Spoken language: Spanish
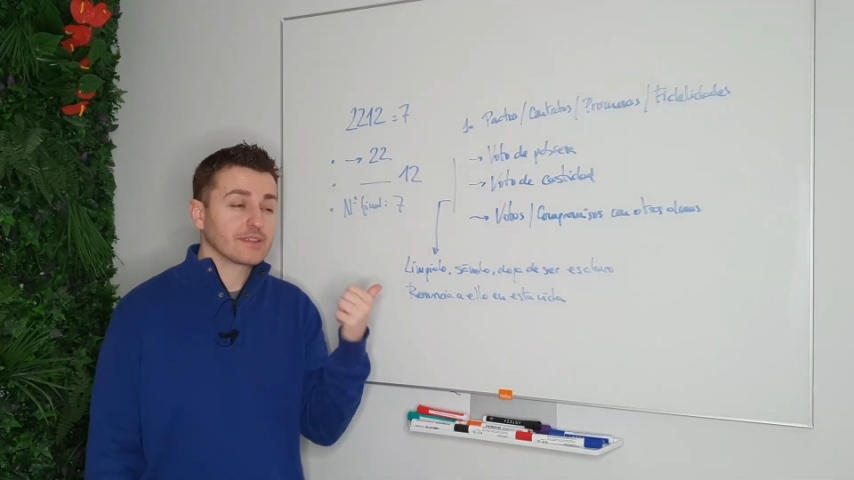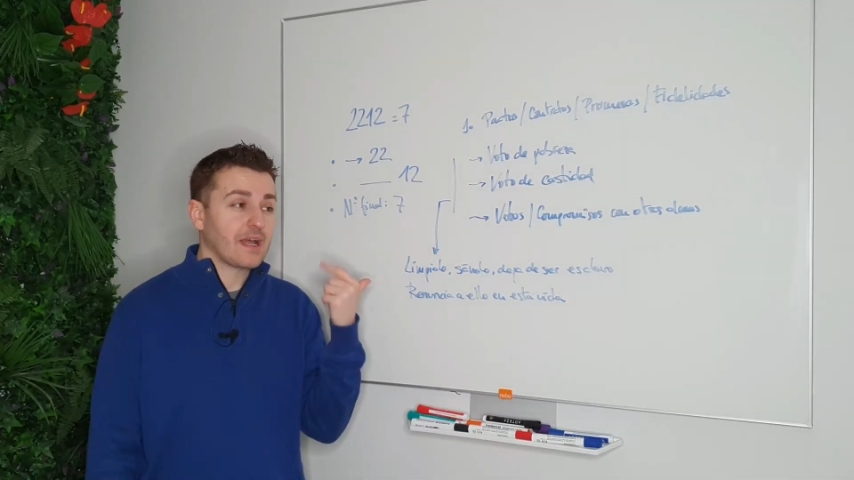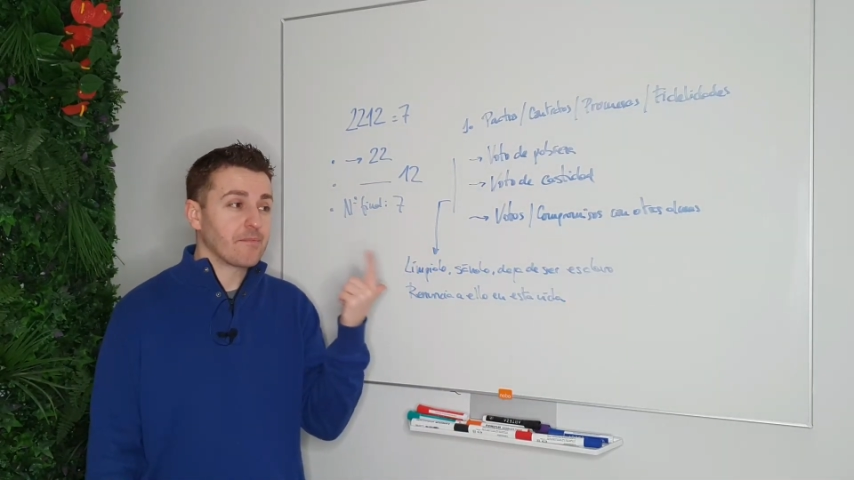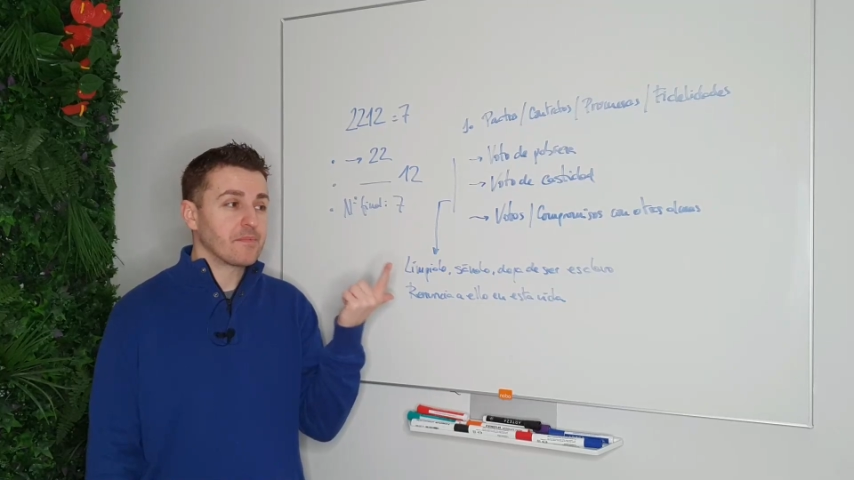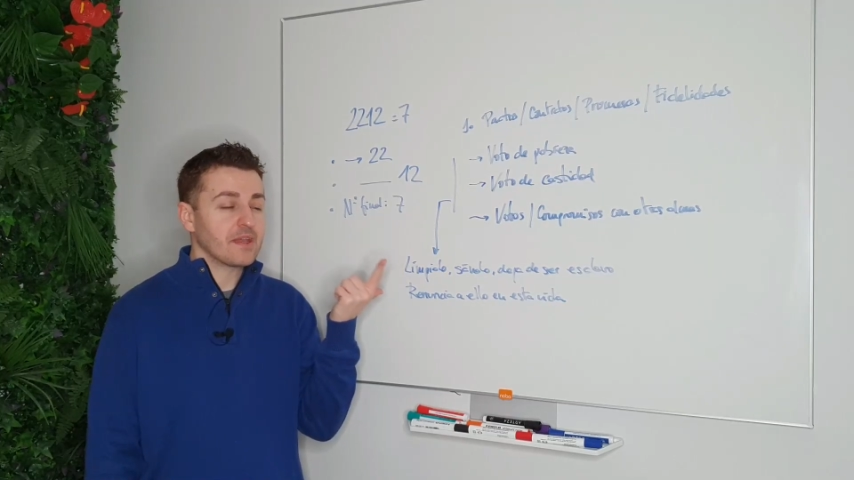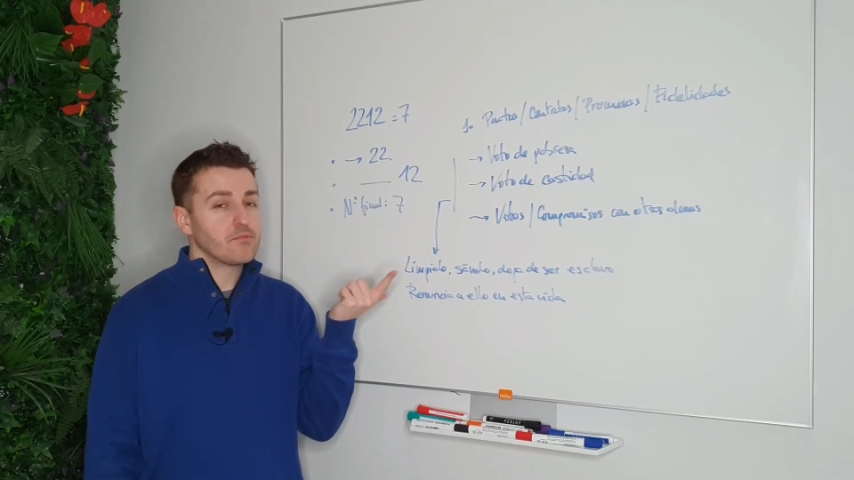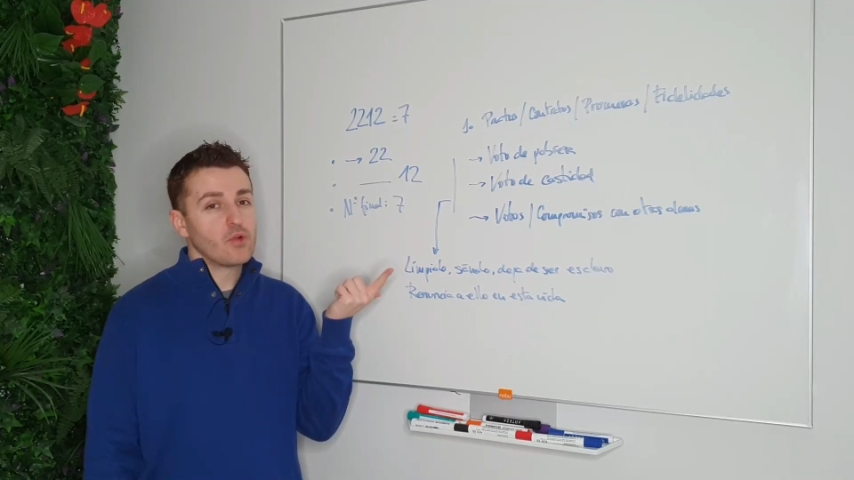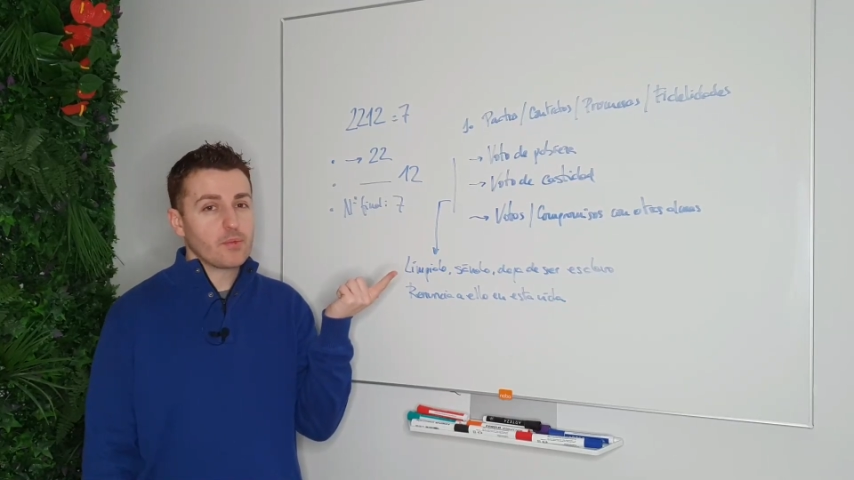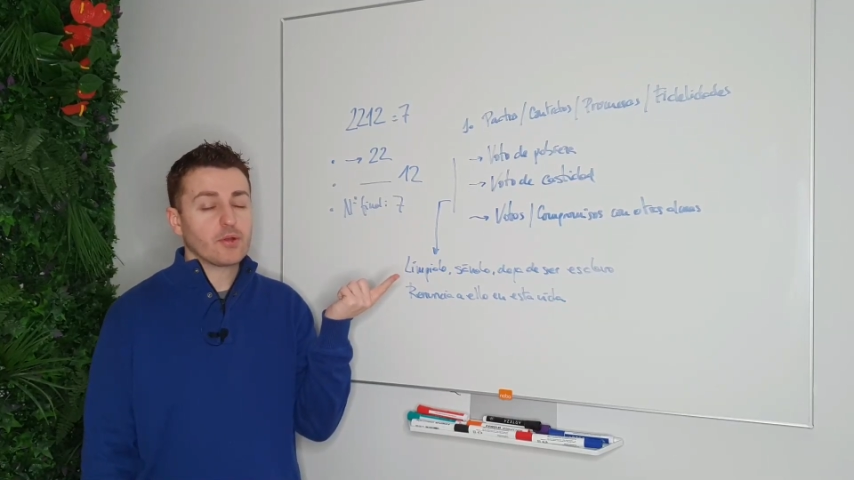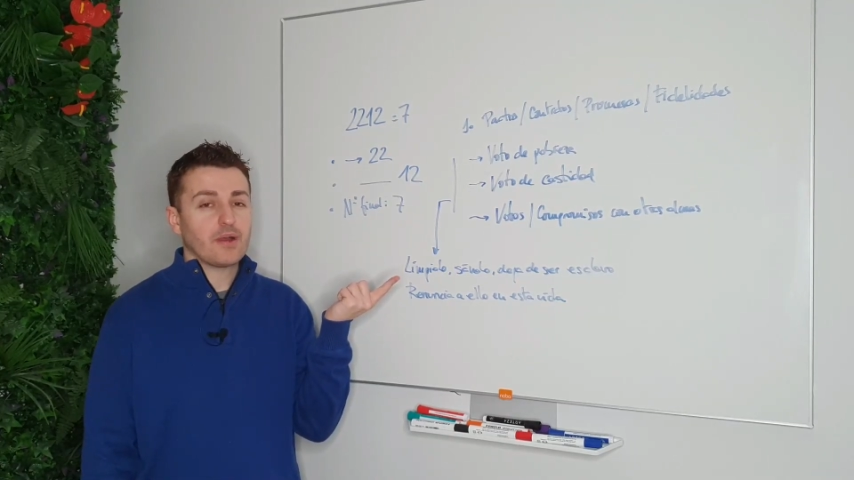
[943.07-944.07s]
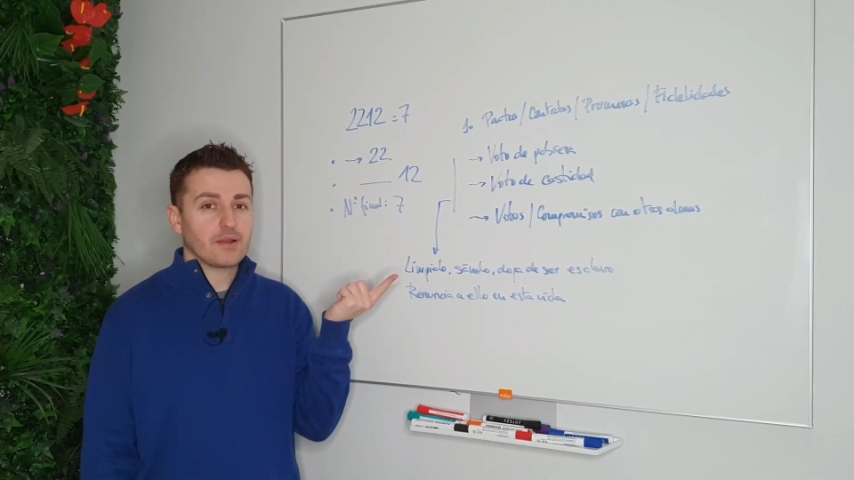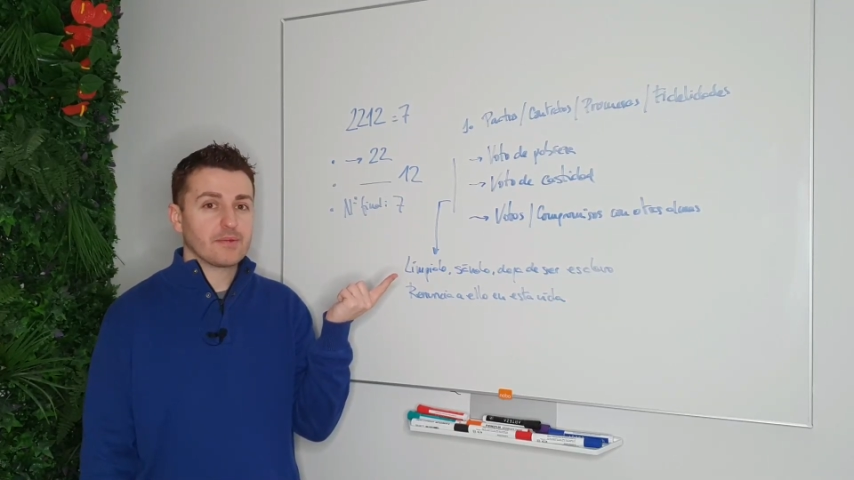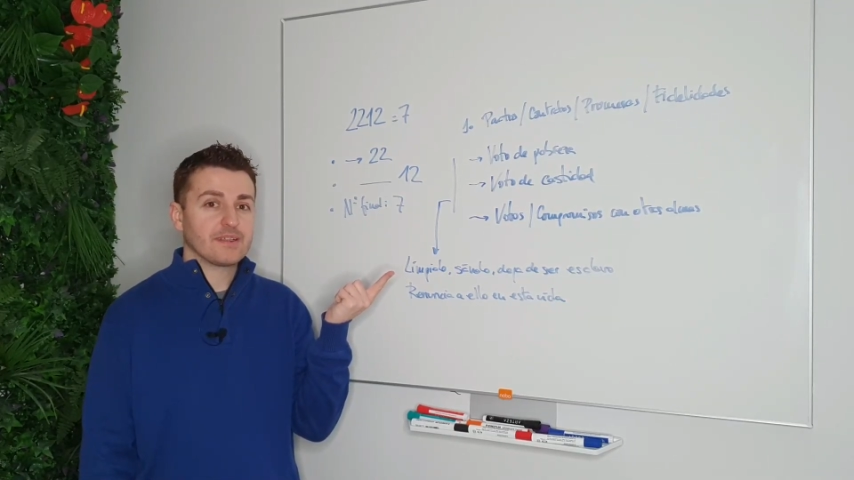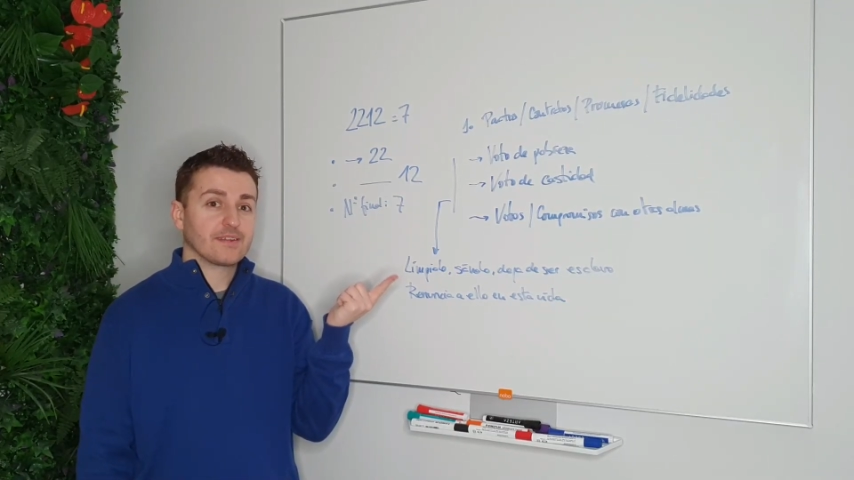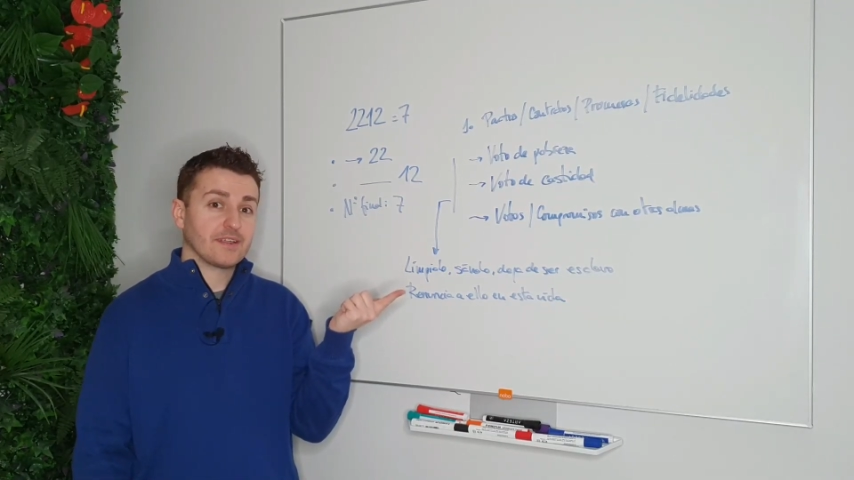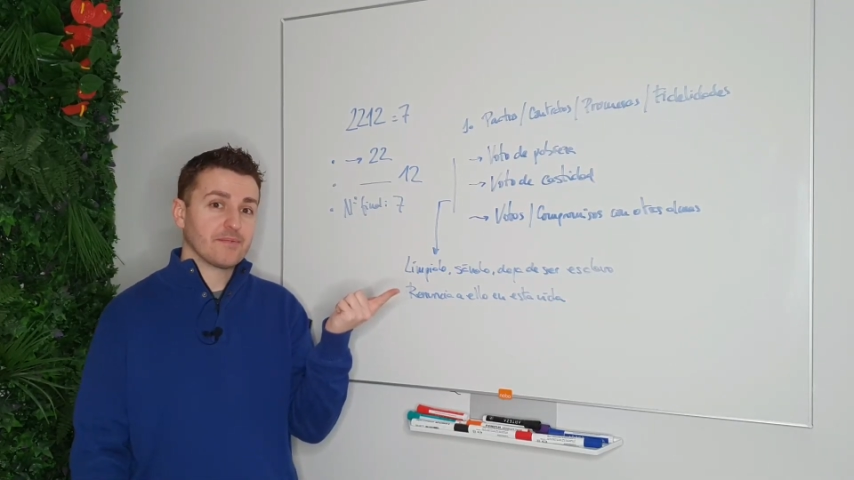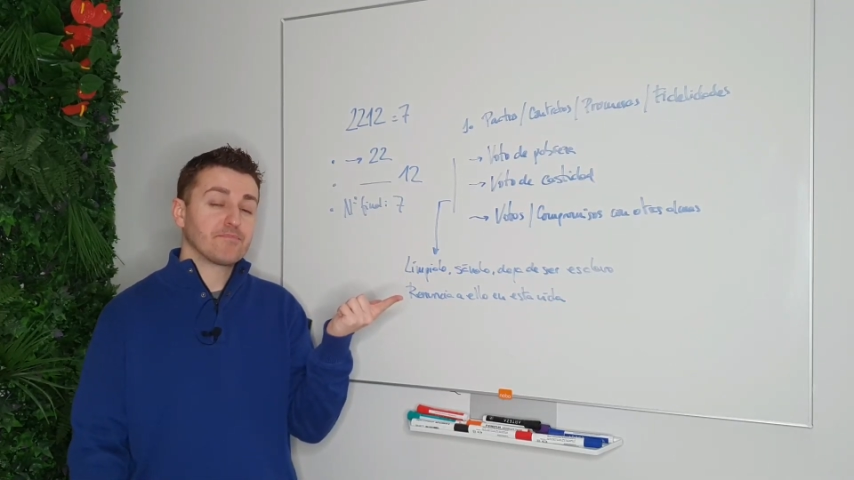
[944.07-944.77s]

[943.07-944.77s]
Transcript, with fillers: también muy probablemente